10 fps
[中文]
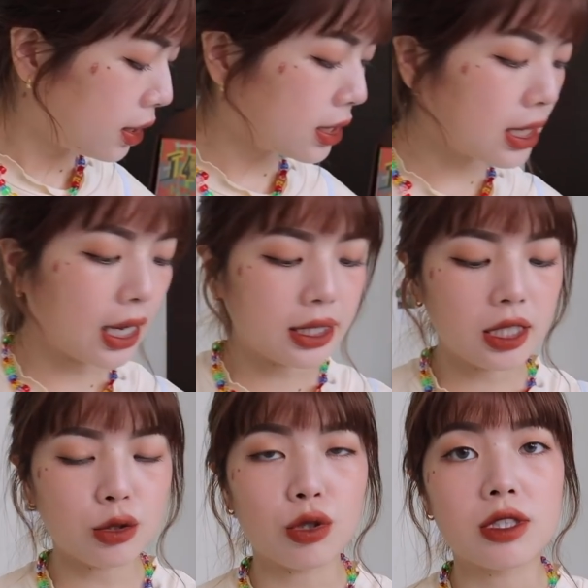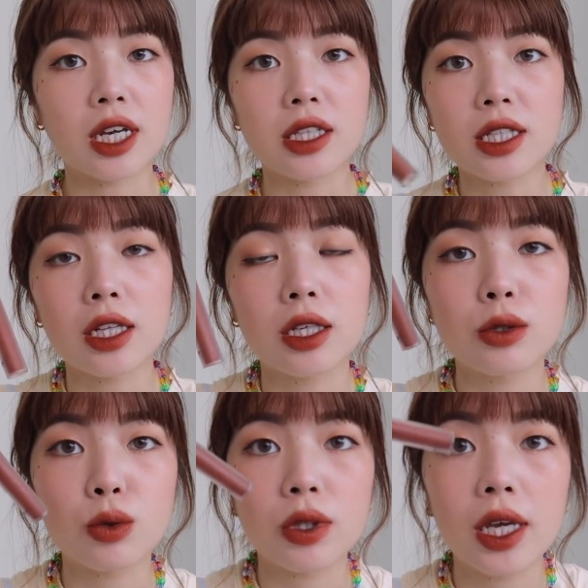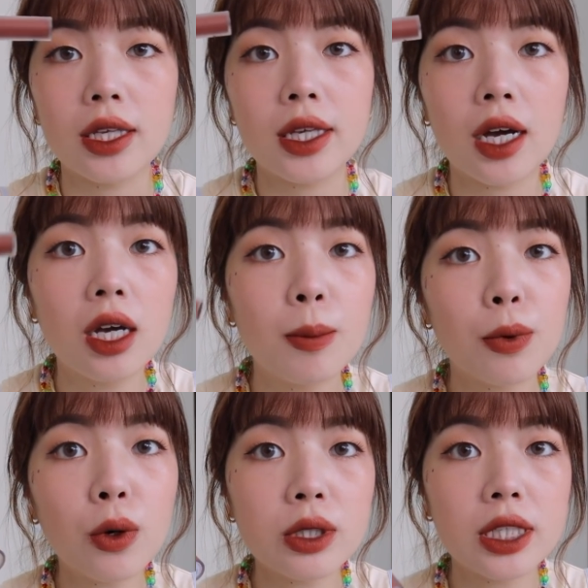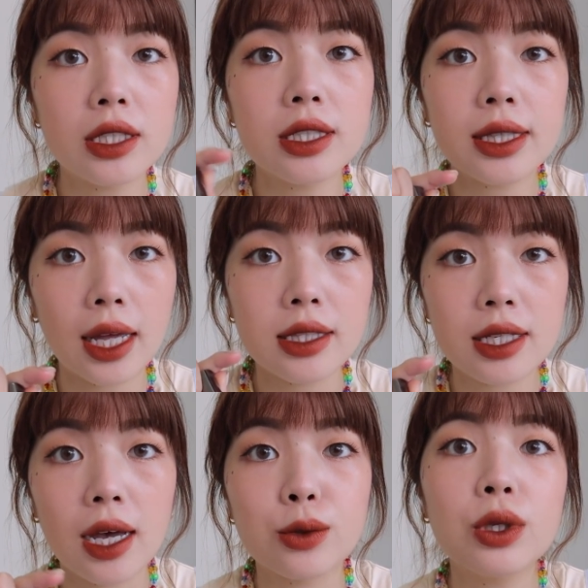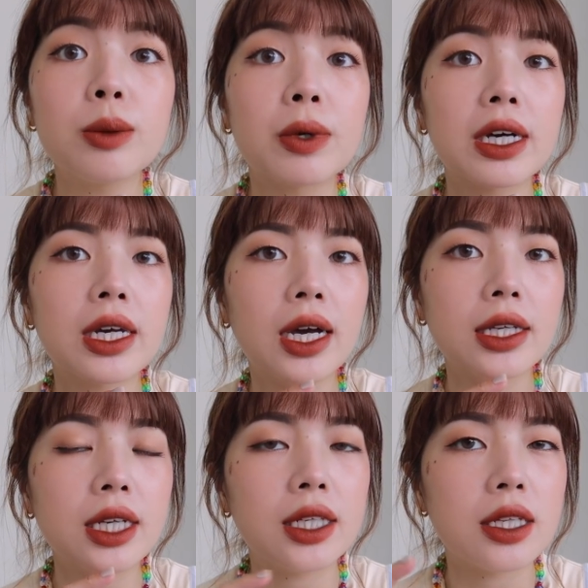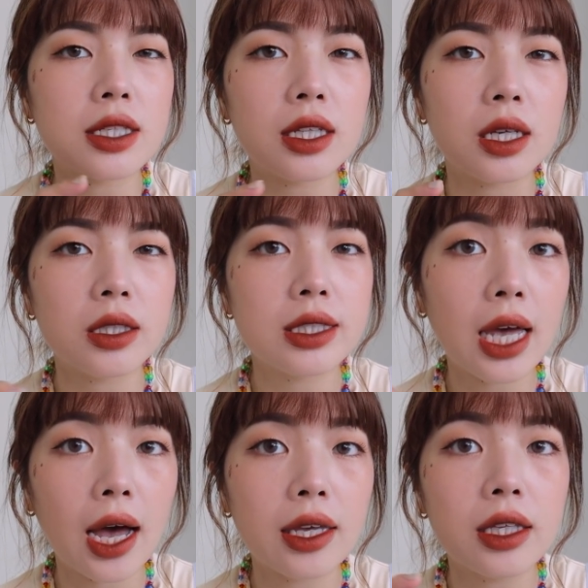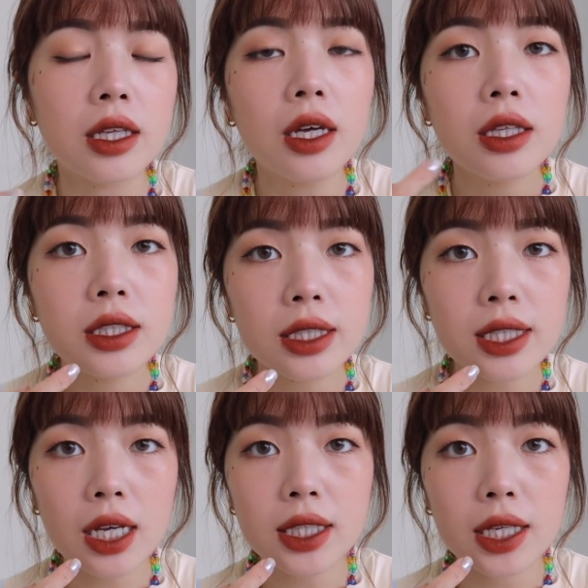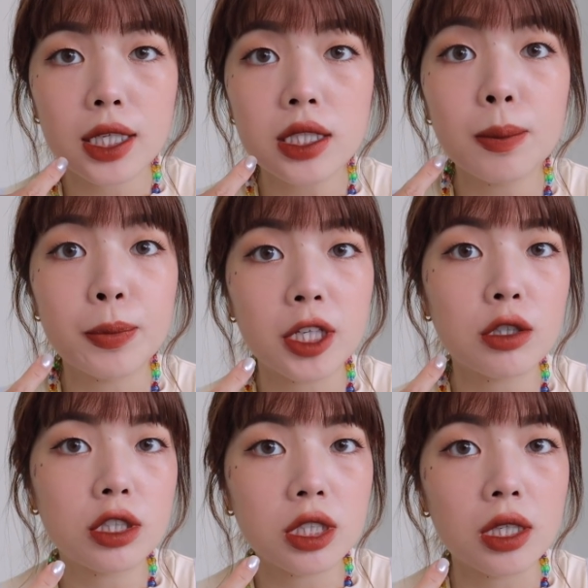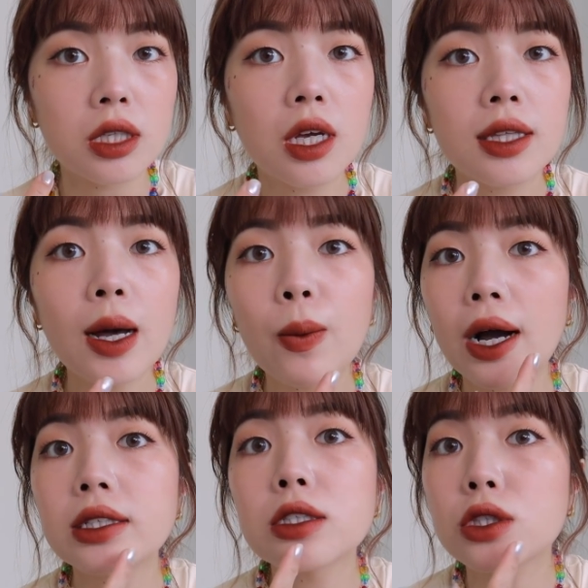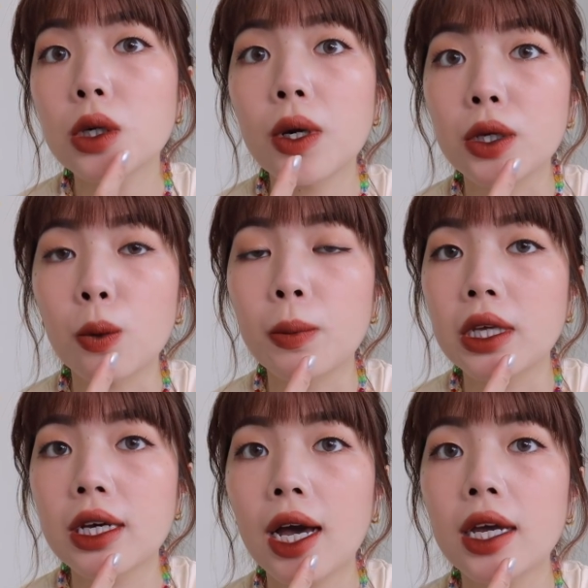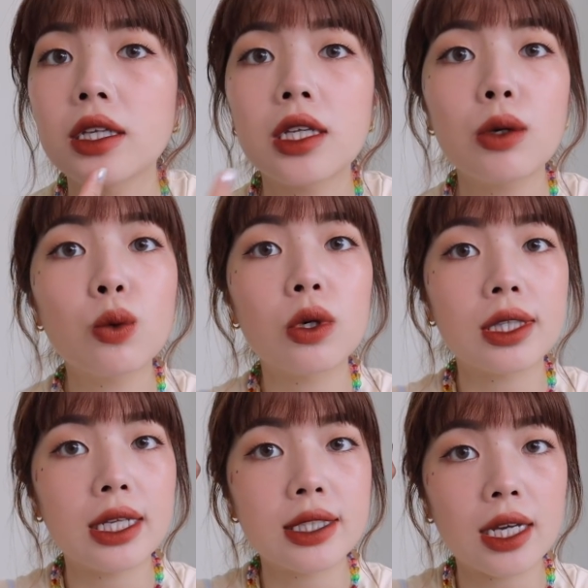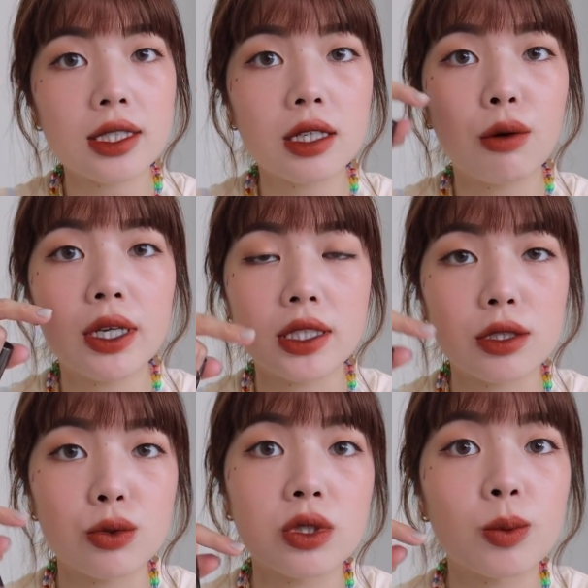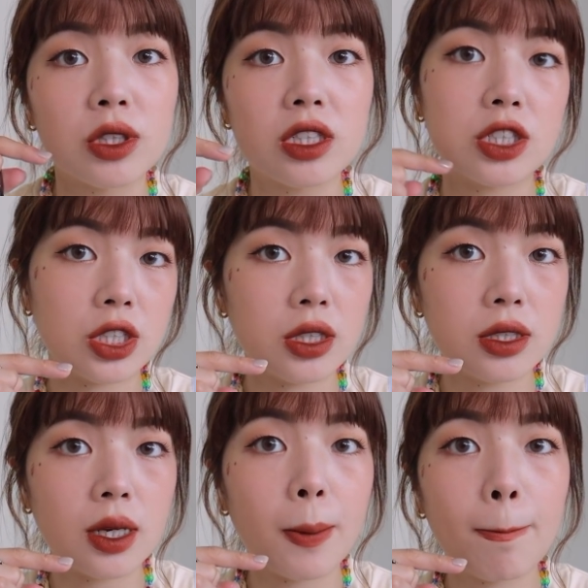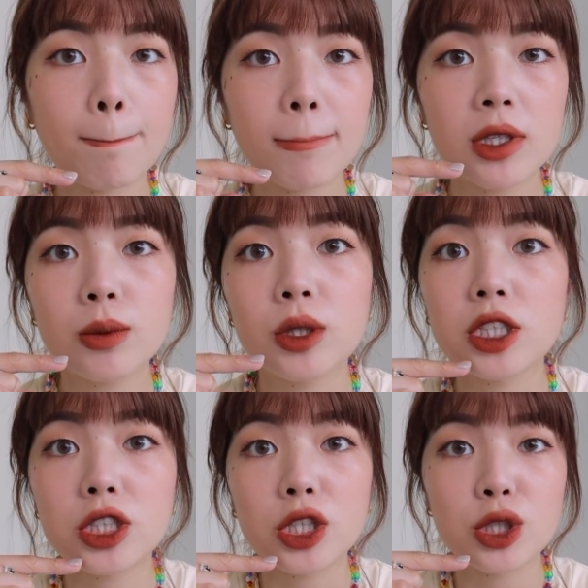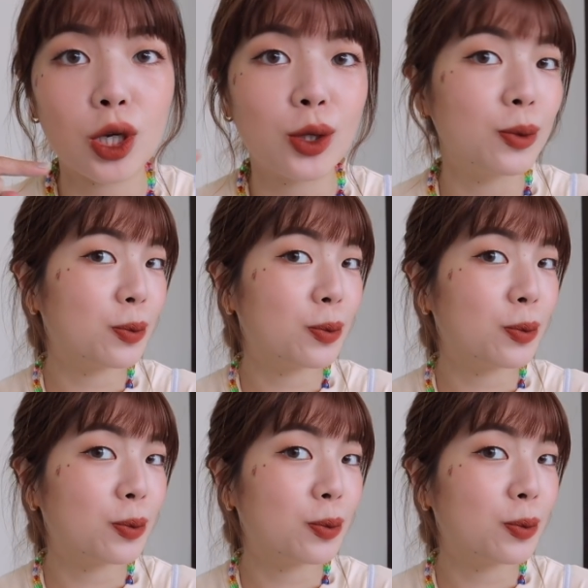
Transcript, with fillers: 那再来，今天的唇彩上的跟昨天一样，不过我今天是单擦，所以你们可以看一下颜色的差异。今天擦起来颜色比较深，但我还是周围有明开。但如果单擦这个话，颜色就是这么的深，这样这么的深沉。